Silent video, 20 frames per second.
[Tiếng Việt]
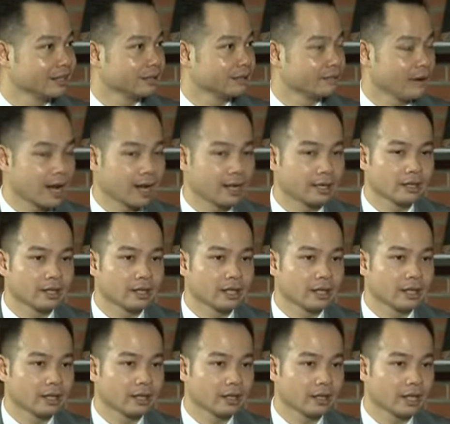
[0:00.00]
Và
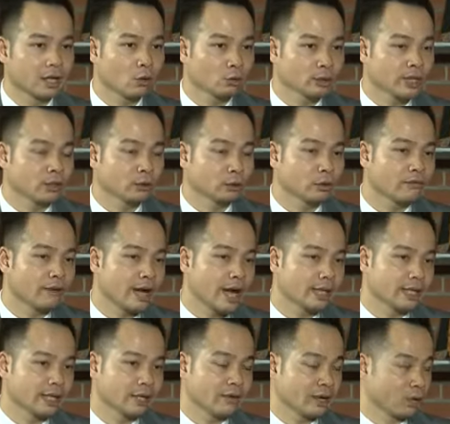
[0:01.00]
cái lộ trình của tôi
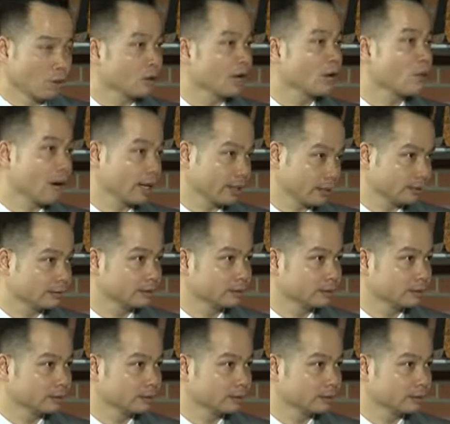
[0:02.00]
về thì nó phải có kế hoạch.